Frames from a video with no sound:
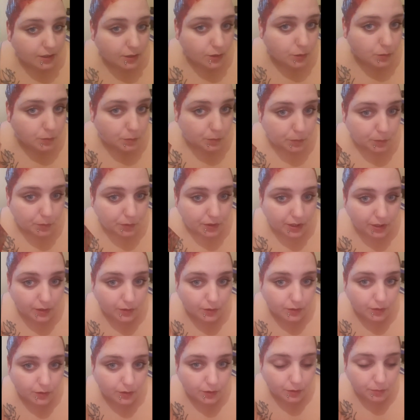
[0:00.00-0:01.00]
comunque il
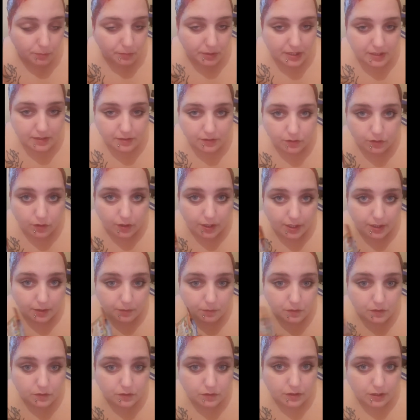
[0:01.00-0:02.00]
colore l'ho messo ora
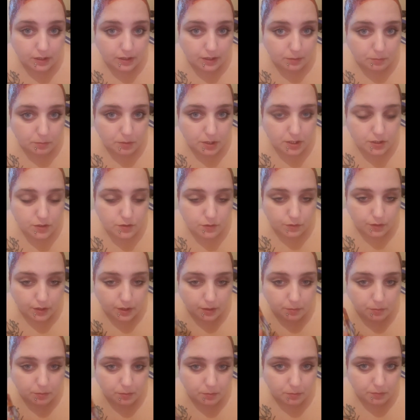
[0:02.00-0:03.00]
è questione di
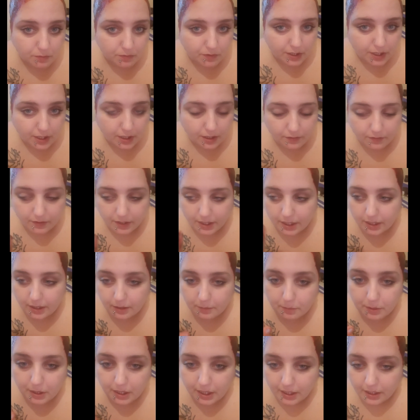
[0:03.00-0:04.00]
mezz'ora poi mi vado a lavare i
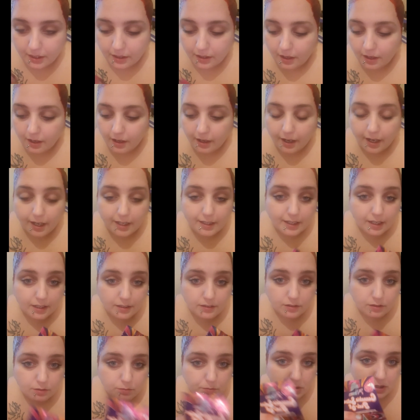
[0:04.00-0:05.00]
capelli
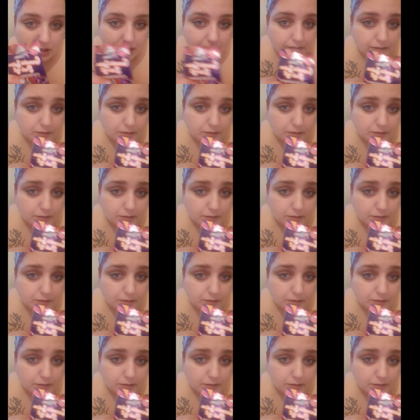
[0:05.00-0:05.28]
adesso mentre